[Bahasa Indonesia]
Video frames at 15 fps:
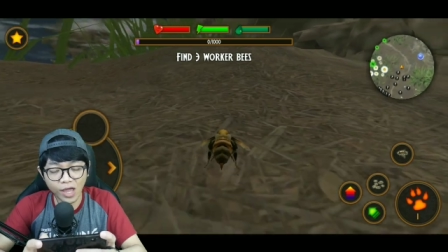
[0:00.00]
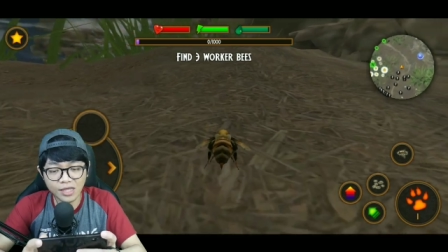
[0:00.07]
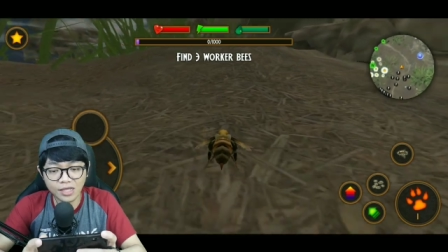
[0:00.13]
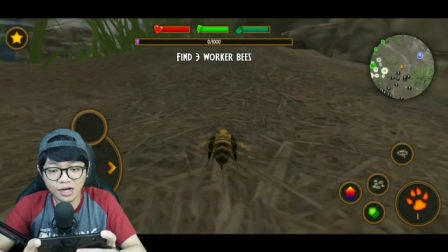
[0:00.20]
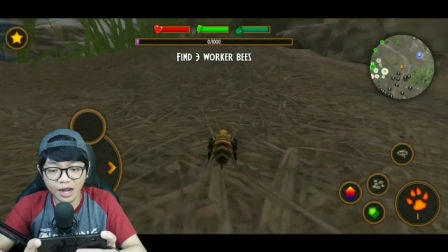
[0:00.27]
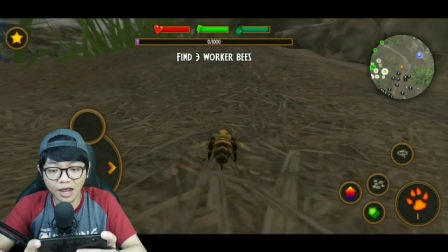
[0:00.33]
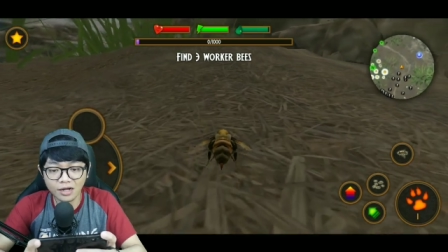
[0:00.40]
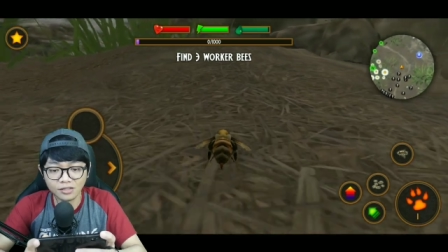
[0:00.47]

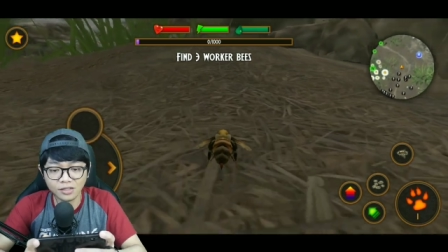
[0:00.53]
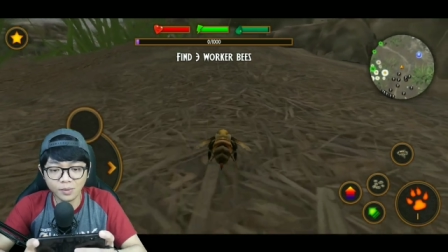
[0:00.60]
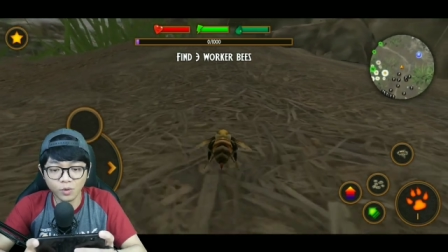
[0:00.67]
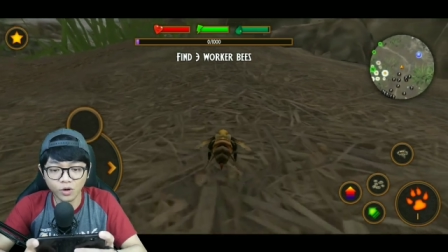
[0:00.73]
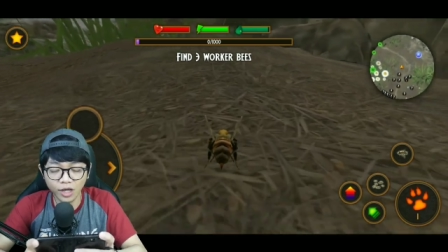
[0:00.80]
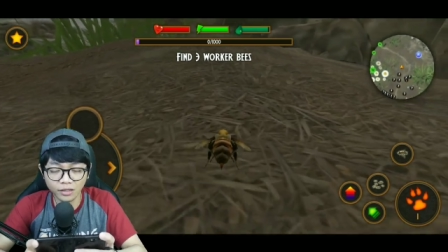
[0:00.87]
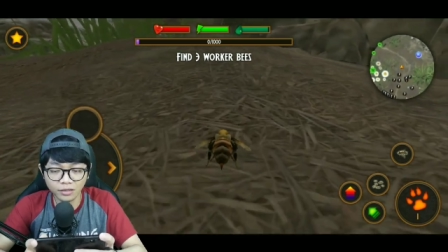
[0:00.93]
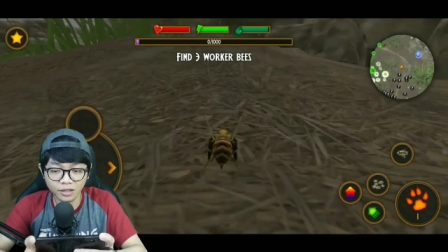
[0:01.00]
fire art
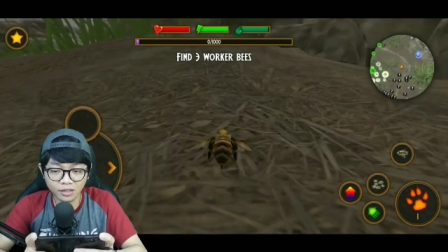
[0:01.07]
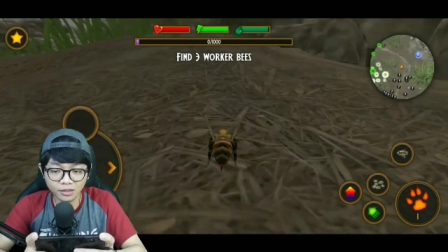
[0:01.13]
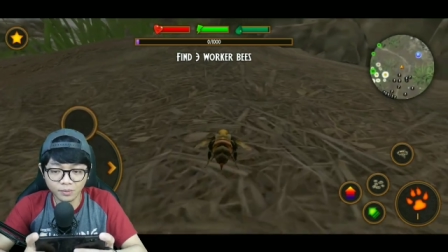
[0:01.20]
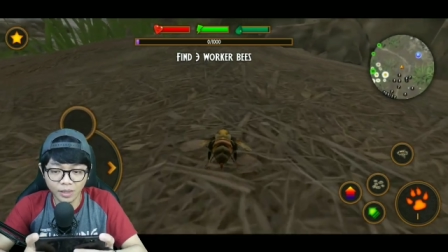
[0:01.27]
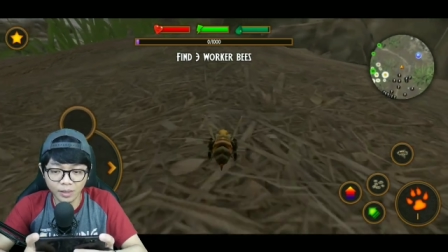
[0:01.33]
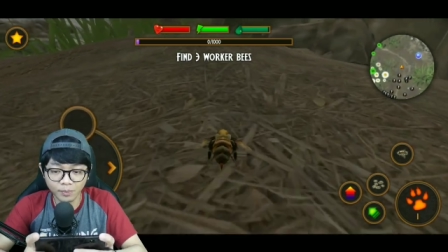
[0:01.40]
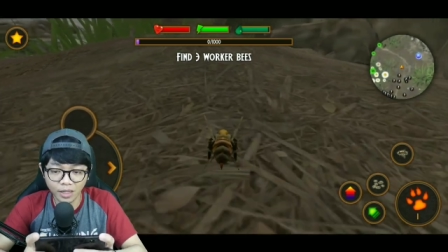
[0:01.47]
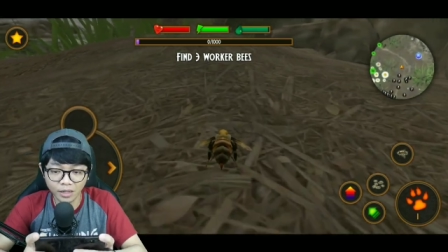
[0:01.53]
simulator
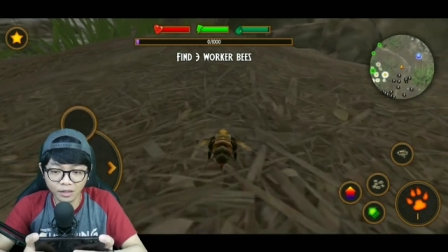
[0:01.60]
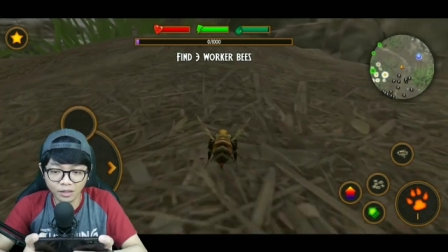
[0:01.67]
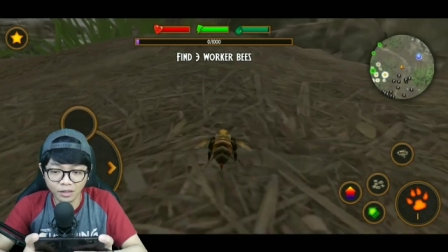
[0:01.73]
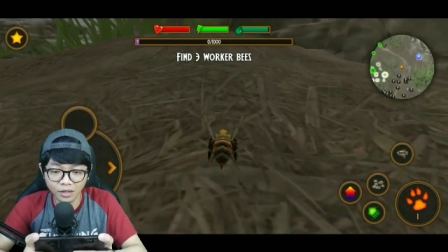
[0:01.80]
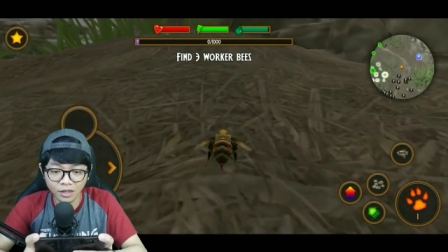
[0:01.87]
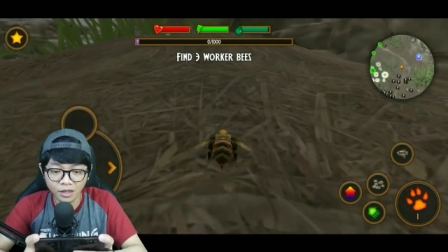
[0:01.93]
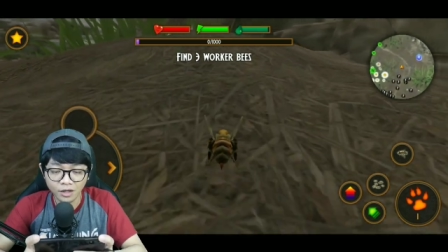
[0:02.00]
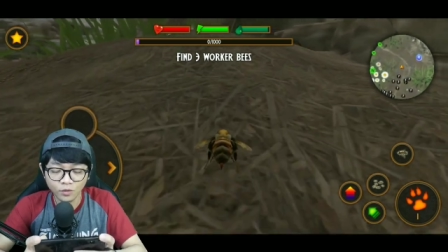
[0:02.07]
teman-teman
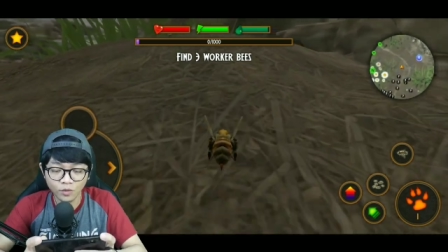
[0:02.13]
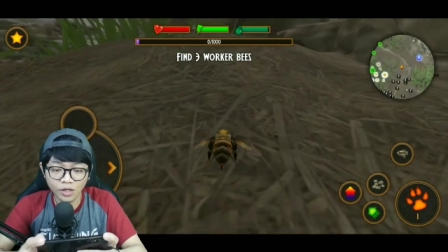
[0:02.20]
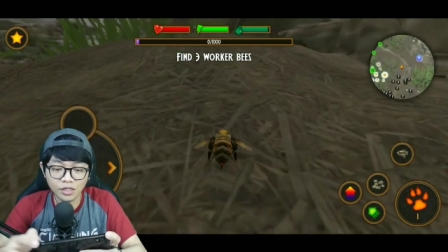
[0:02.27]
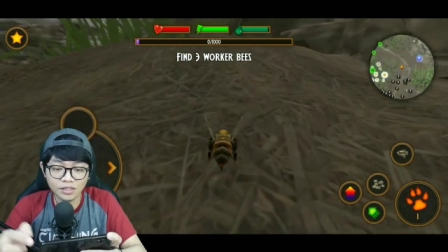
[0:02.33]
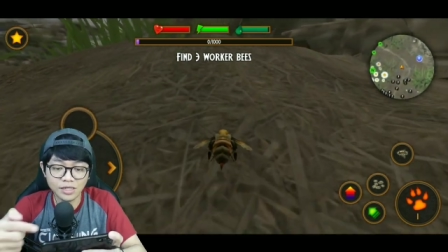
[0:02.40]
gue di